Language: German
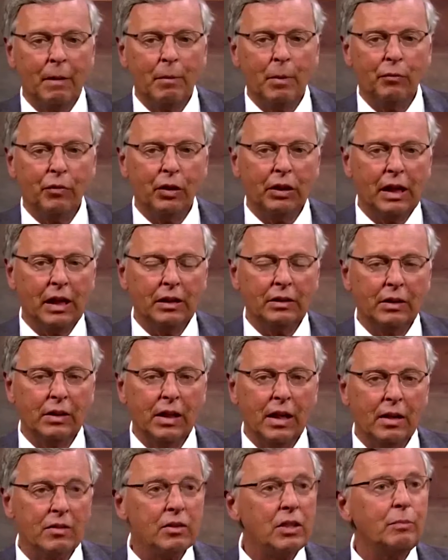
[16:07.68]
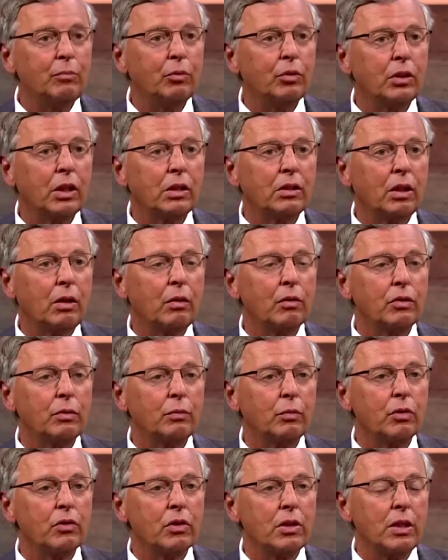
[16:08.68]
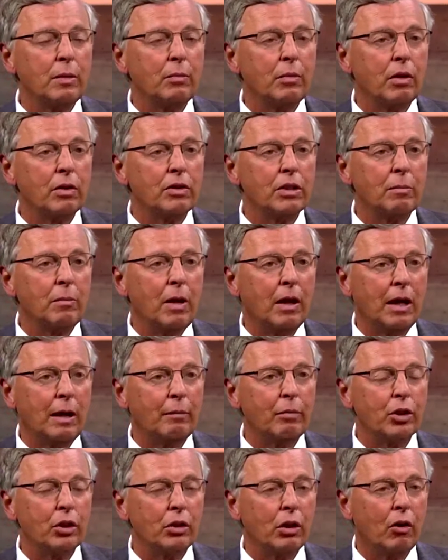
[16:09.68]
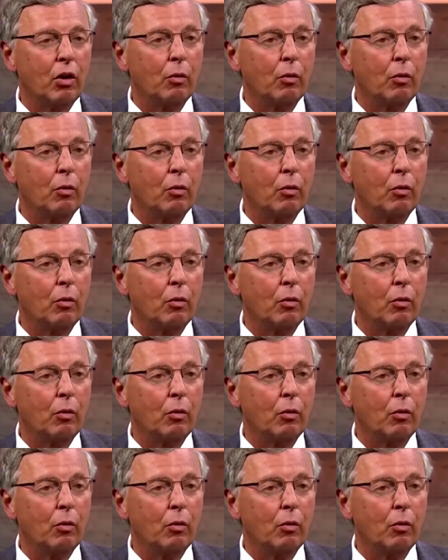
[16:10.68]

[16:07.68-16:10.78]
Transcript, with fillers: wir haben im vergangenen Jahr 700.000 Muslime aus dem arabischen